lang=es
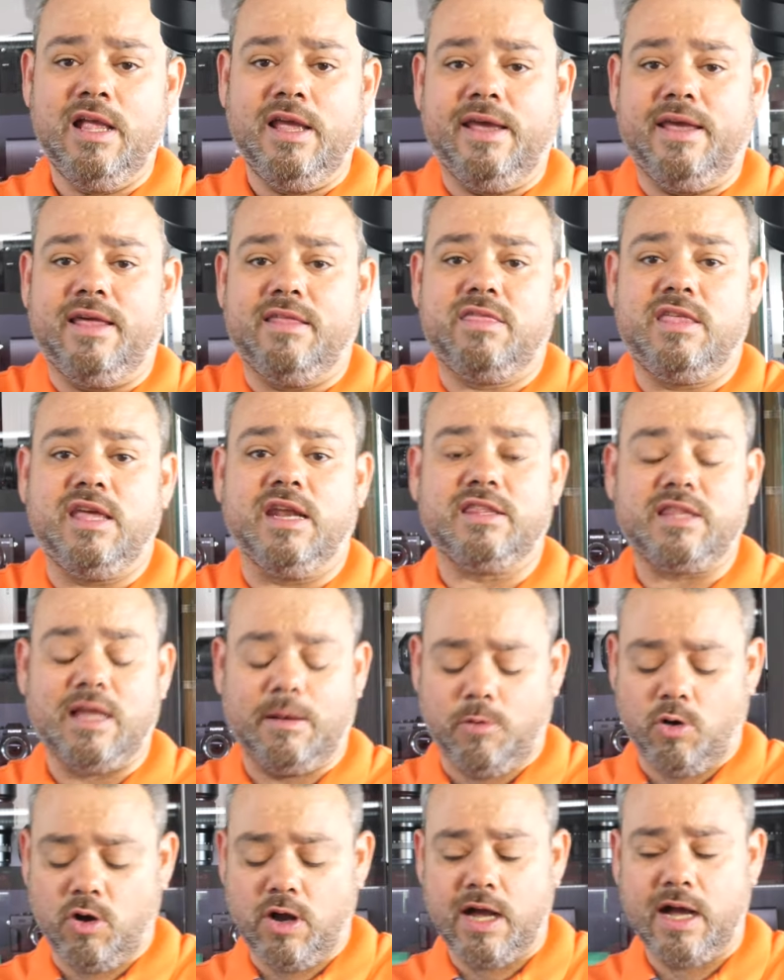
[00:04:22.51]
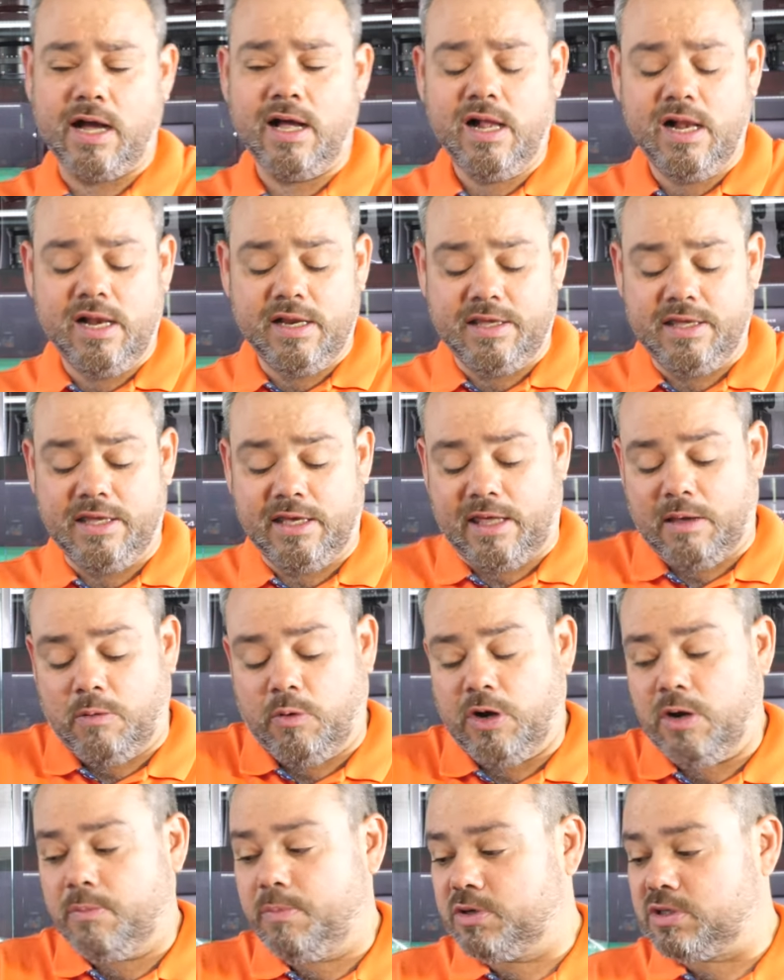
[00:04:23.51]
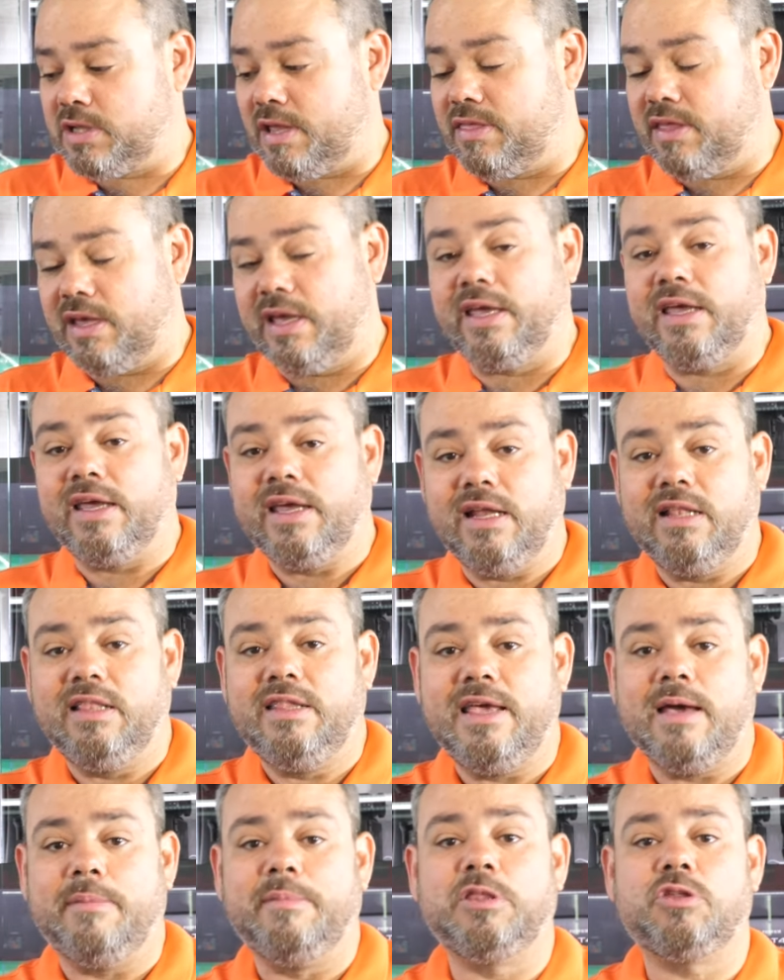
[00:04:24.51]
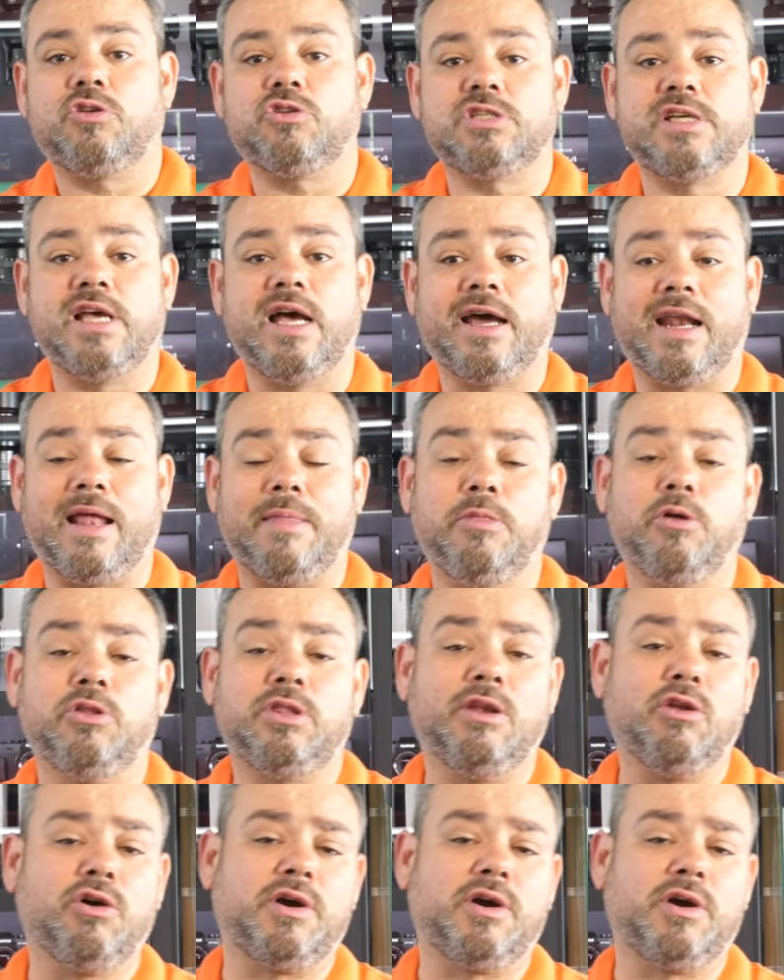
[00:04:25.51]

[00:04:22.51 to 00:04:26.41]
eh, cierta boca y que bueno, pues hace que el diámetro sea grandote.